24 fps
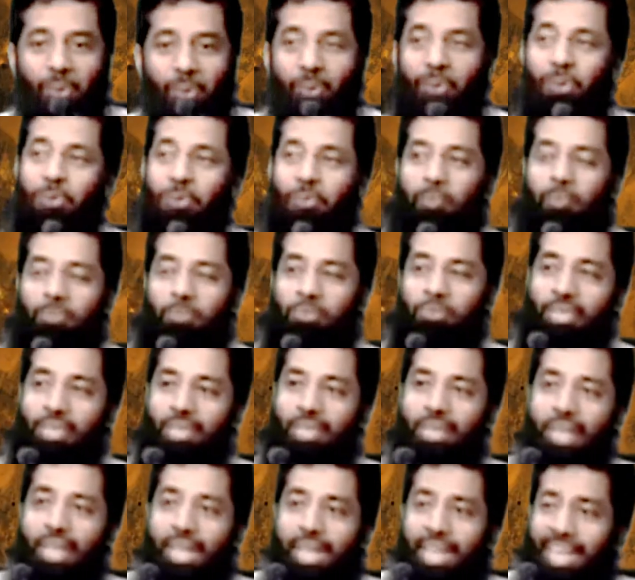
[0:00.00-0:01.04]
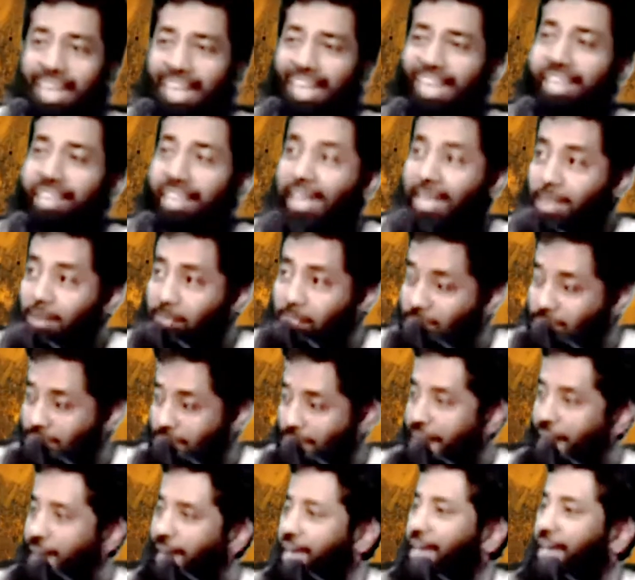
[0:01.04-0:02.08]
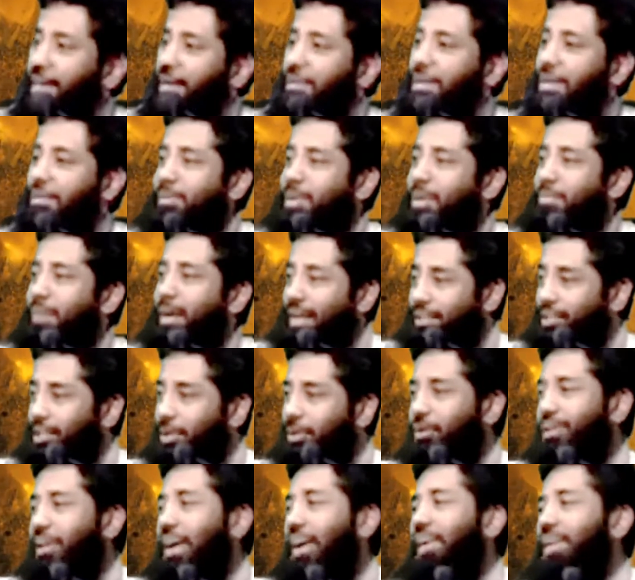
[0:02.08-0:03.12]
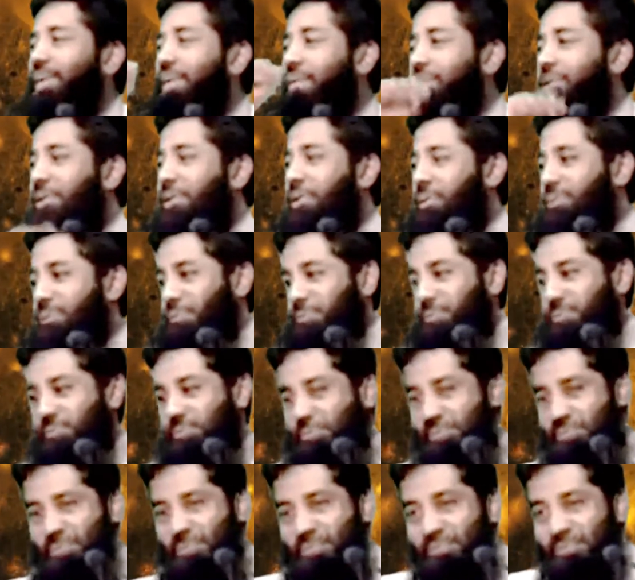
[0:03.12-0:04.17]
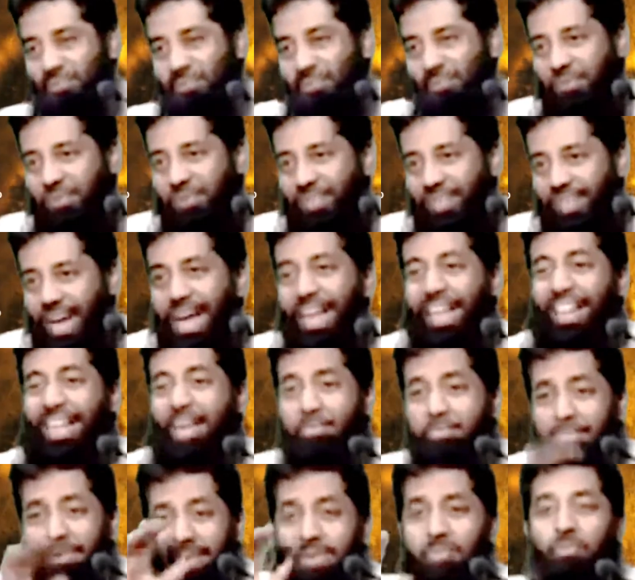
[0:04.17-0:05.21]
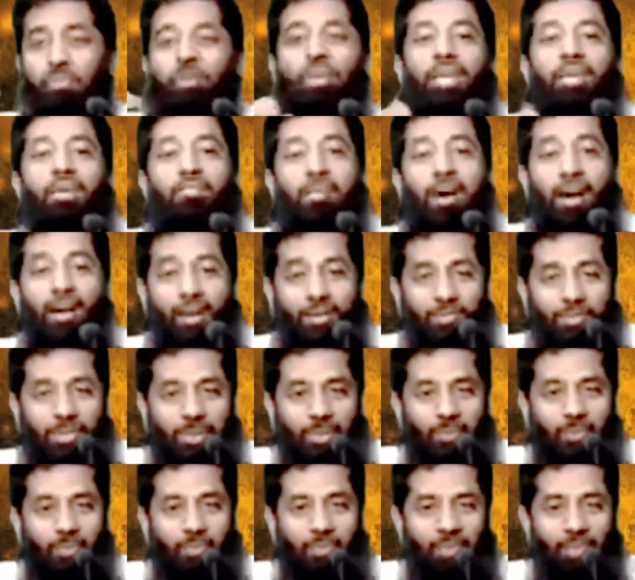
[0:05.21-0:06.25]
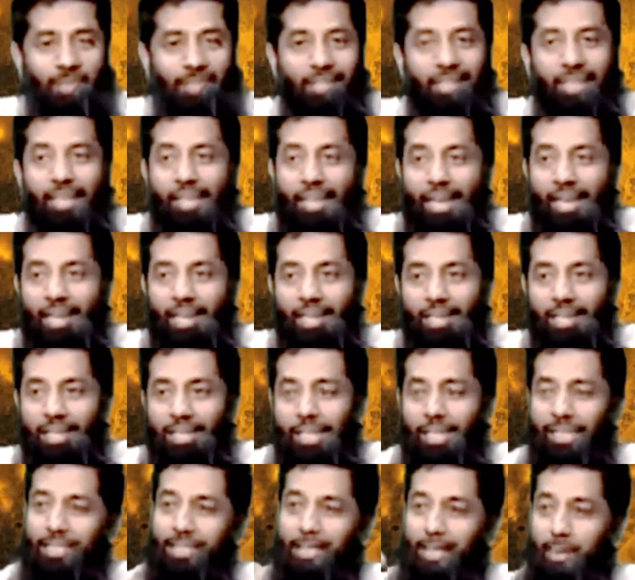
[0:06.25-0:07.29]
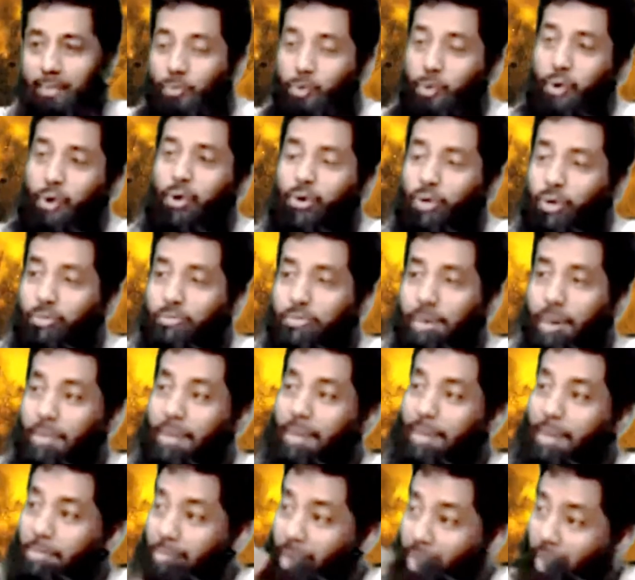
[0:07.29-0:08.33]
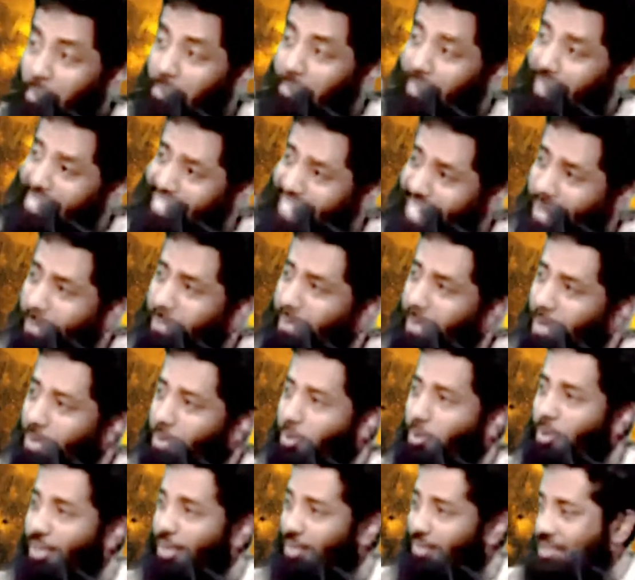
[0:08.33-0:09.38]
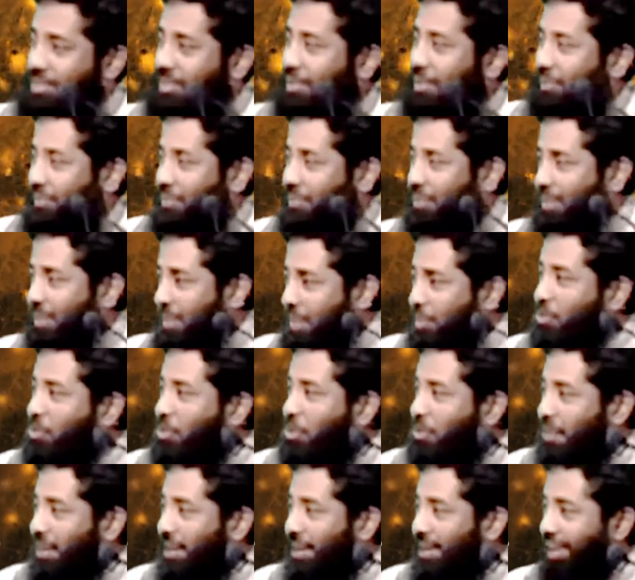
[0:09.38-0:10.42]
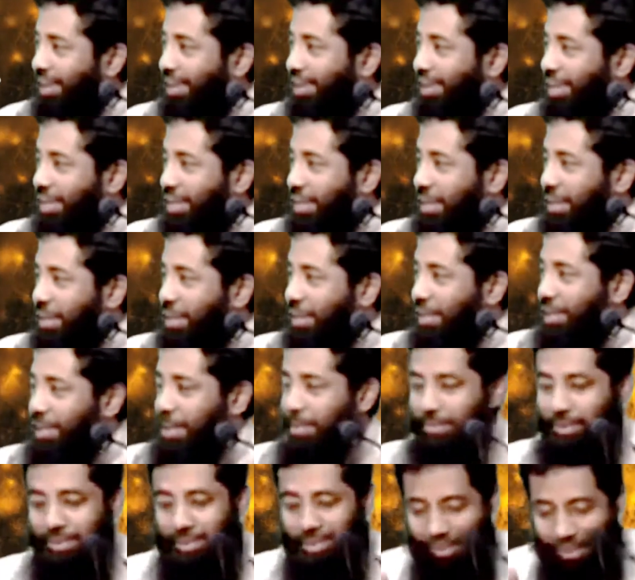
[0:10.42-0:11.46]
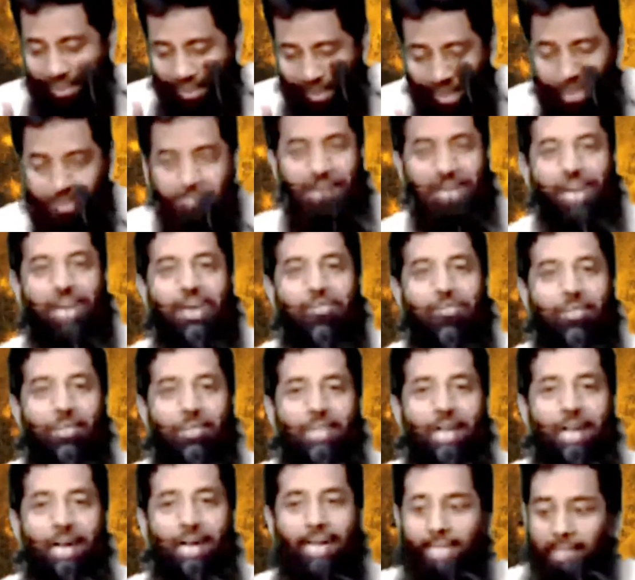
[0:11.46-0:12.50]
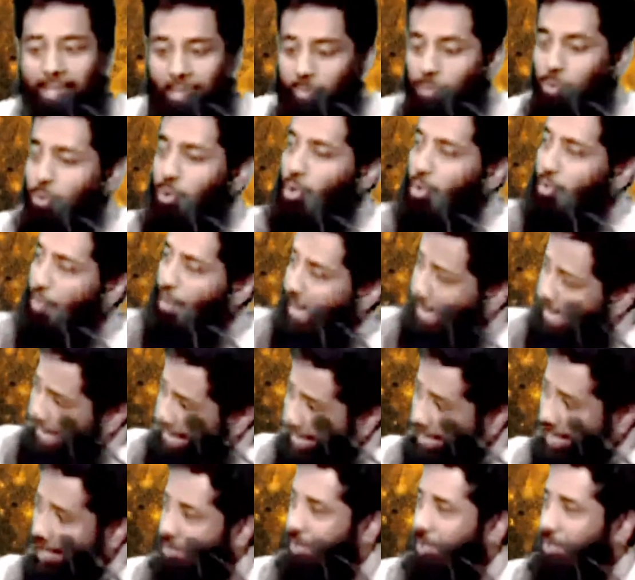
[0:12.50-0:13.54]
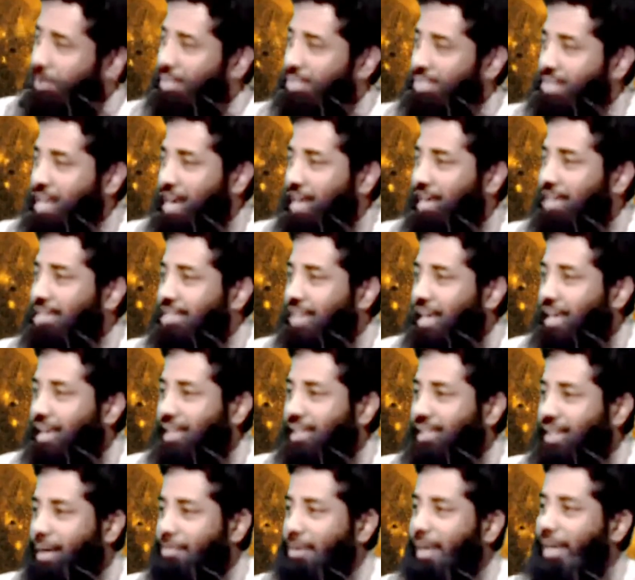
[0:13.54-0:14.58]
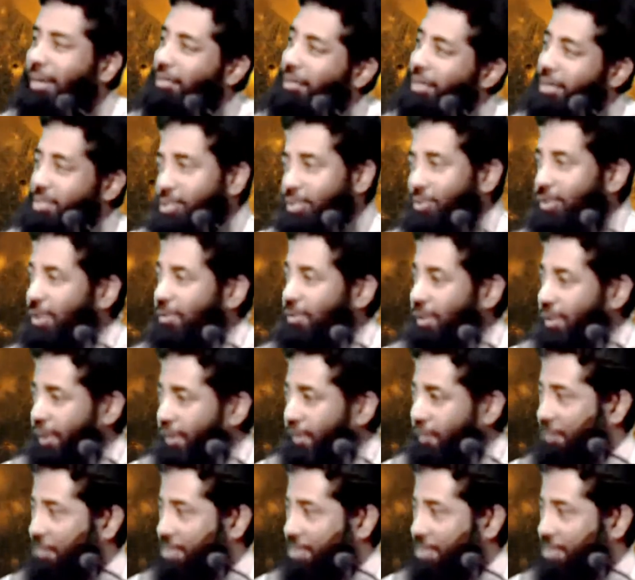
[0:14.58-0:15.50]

சொல்லும் இதையும் தாண்டியும் நம்ம மனசுல ஒரு கலக்கம் இருக்கும் அதுதான் மிக முக்கியமான அம்சம் என்ன இந்த மூன்றும் நமக்கு மறுமையை சரி பண்ணக்கூடிய விஷயம் இந்த மூணும் என்ன நம்ம திடீர்னு மரணம் வந்தா இந்த மூன்றும் எனி டைம் நம்மளுக்கு ஜாகிசா இருந்தா மரணம் என்ன செய்யும் நம்ம